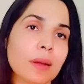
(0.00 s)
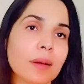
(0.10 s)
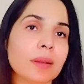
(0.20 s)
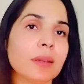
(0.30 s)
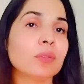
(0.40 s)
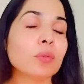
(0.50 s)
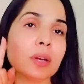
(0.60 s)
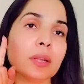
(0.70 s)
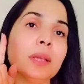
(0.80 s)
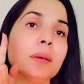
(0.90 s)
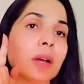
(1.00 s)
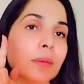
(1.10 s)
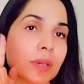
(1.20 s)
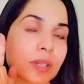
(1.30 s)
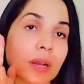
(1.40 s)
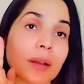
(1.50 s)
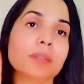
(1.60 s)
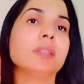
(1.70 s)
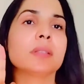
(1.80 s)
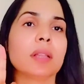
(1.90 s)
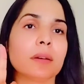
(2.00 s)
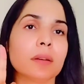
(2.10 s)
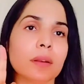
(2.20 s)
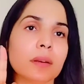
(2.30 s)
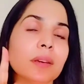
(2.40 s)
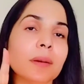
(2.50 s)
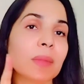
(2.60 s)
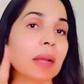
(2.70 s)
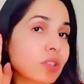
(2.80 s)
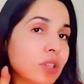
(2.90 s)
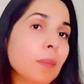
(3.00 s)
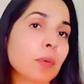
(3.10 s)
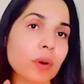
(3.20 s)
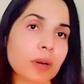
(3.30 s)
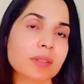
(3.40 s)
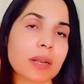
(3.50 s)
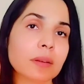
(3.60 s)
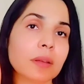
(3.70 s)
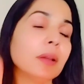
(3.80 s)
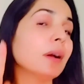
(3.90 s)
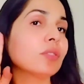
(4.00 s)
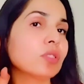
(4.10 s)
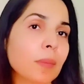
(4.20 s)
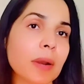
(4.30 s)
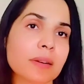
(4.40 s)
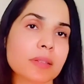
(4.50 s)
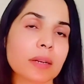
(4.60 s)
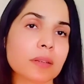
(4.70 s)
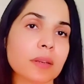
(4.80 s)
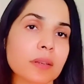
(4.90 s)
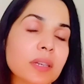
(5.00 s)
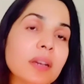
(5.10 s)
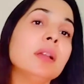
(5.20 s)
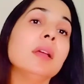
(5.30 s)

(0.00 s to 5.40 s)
रहे तो क्रीम हमेशा अच्छी सिलेक्ट करें ठीक है अच्छा प्रोडक्ट सिलेक्ट करें अच्छा ब्रांड सिलेक्ट करें ठीक है